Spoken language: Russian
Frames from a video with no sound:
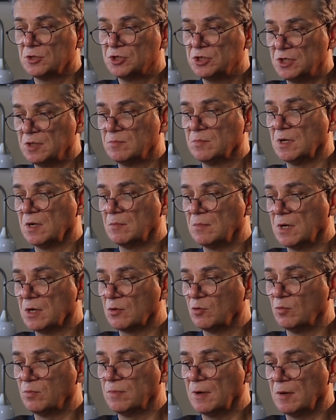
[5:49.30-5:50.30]
Чем я
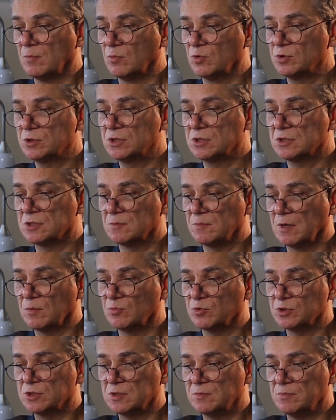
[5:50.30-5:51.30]
могу помочь
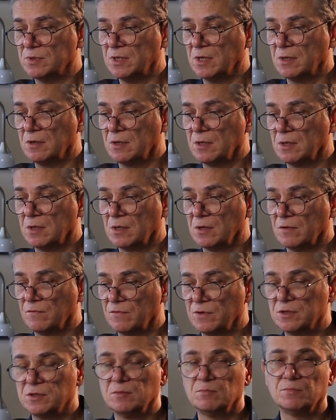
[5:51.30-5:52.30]
самому себе
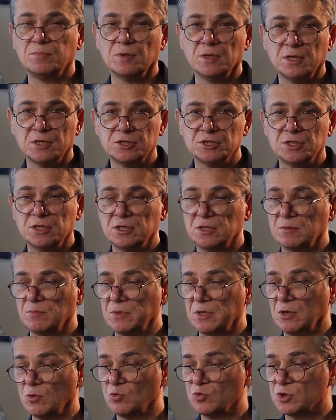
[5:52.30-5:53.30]
в этом положении?
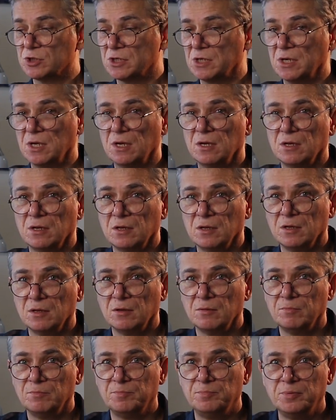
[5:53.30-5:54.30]
Мне уже
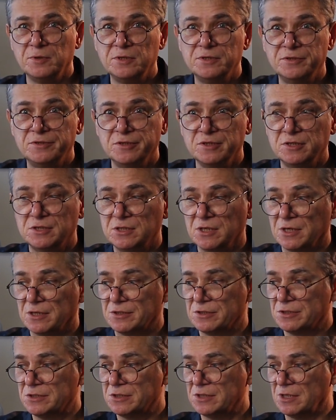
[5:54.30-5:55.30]

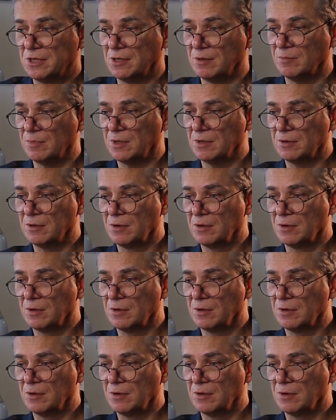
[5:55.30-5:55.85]
57.